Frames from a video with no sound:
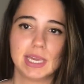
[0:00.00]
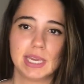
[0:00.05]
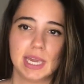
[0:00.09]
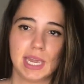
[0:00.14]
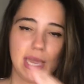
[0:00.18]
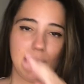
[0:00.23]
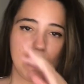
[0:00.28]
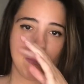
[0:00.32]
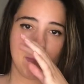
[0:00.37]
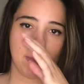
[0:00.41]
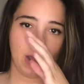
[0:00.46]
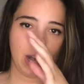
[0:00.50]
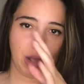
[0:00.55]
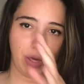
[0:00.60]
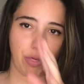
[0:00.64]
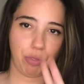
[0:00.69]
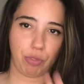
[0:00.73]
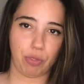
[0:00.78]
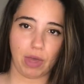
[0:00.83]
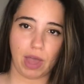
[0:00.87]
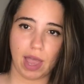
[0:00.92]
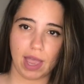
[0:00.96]

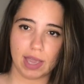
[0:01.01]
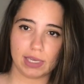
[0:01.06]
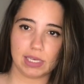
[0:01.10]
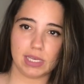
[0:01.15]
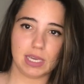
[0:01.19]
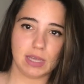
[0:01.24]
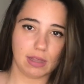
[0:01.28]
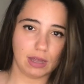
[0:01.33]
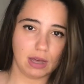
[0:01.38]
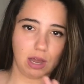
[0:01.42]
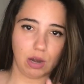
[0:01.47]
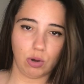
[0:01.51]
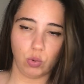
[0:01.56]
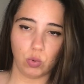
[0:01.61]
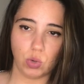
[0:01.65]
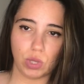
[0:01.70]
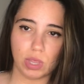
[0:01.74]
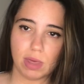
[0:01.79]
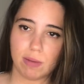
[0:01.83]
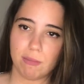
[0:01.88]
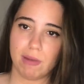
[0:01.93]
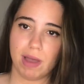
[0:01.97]
embarazada y he dado a luz y
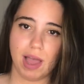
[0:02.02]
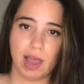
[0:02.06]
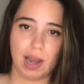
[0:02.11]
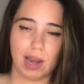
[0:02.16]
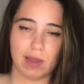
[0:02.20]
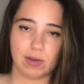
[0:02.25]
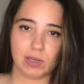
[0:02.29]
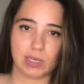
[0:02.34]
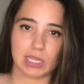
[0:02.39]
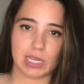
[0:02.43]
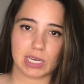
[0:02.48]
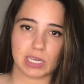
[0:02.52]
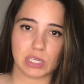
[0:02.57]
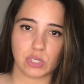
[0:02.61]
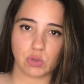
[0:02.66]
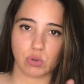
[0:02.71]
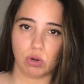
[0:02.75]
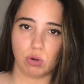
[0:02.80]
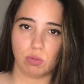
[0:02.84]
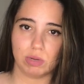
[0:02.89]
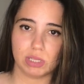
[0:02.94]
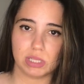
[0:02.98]
demás, la verdad es que
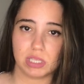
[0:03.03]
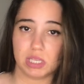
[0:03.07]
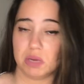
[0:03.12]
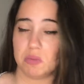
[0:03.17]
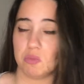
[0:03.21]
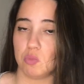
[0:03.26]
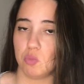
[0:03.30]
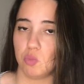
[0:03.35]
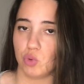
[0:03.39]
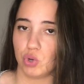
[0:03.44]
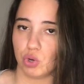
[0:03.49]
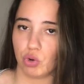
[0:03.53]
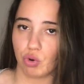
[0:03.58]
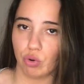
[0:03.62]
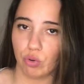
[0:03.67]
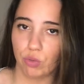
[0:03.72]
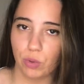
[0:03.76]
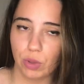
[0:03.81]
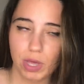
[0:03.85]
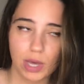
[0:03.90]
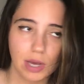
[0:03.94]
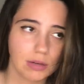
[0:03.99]
suelo vestir muy
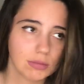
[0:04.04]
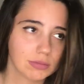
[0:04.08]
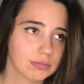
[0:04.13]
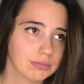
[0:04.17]
cómoda.